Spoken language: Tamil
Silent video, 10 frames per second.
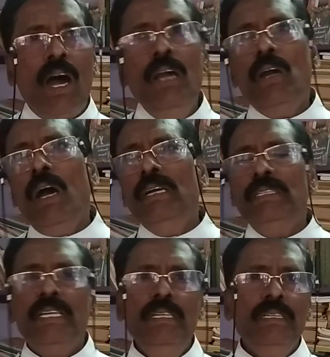ஆங்காங்கு
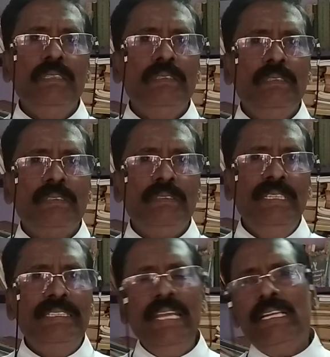சென்று
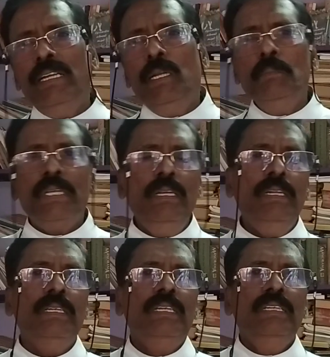திசை கட்டும்
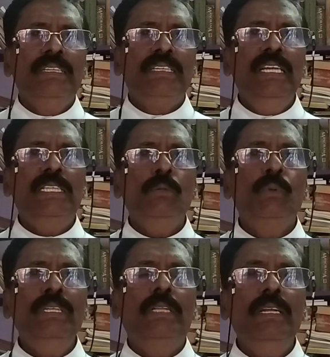சென்று இயேசு
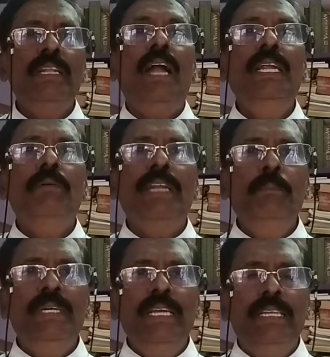உயிர்த்தெழுந்த ஆண்டவர்
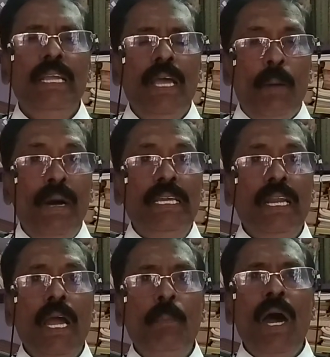என்பதை
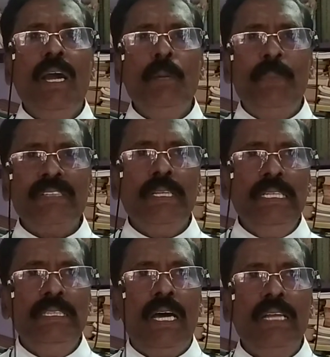பகிரங்கமாக
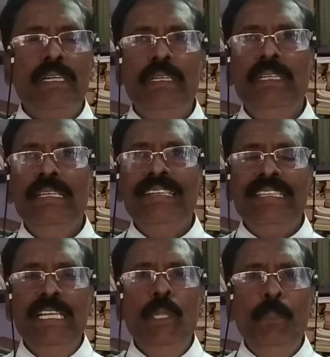பிரசங்கித்தார்கள்
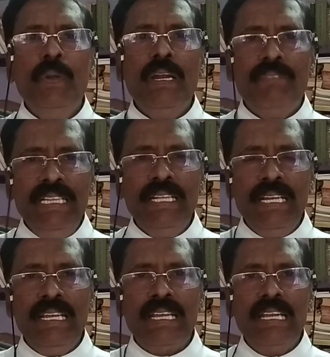எதிர்ப்புகள்
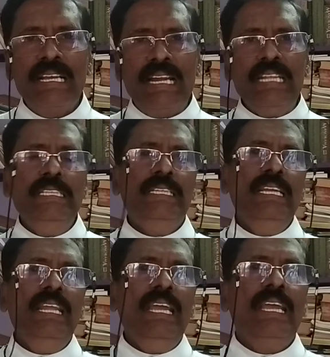வந்தன
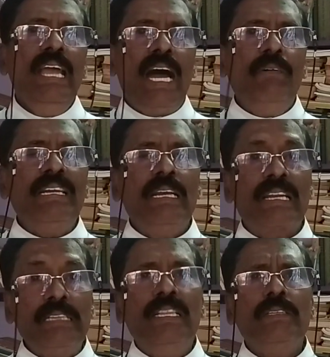கடைசியிலே அவர்கள்
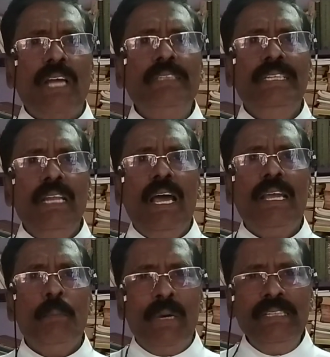இரத்த
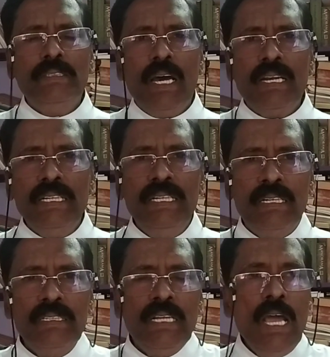சாட்சிகளாக மறித்தார்கள்
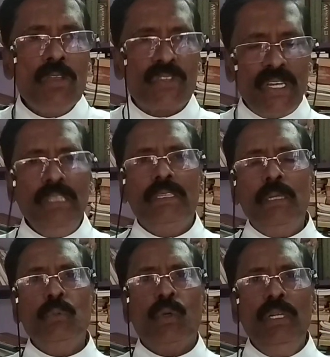என்று சரித்திரம்